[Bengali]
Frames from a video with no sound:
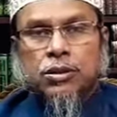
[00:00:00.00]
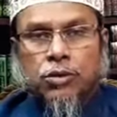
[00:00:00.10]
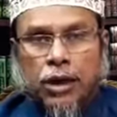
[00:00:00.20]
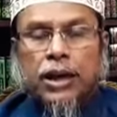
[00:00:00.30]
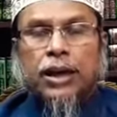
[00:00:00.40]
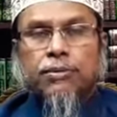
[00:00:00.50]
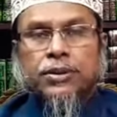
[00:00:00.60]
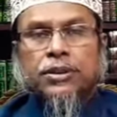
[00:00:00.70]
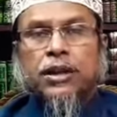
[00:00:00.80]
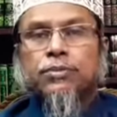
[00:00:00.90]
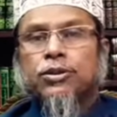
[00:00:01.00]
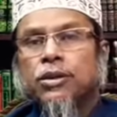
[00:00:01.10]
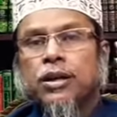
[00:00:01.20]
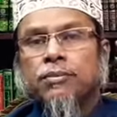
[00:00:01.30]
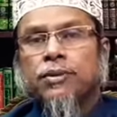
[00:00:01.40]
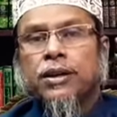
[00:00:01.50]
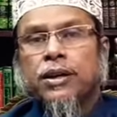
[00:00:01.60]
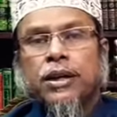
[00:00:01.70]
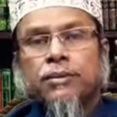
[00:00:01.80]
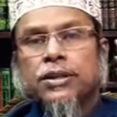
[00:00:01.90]
কোরআনে হাফেজ তার পিছনে আপনি
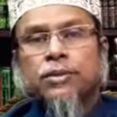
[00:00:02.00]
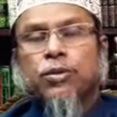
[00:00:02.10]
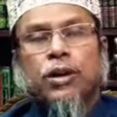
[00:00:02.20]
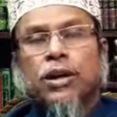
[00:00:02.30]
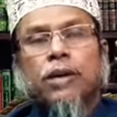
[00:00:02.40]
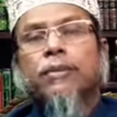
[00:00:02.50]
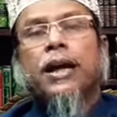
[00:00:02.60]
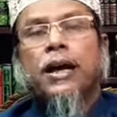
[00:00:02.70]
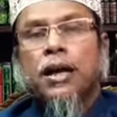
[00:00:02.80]
এ নামাজটা পড়লে হবে না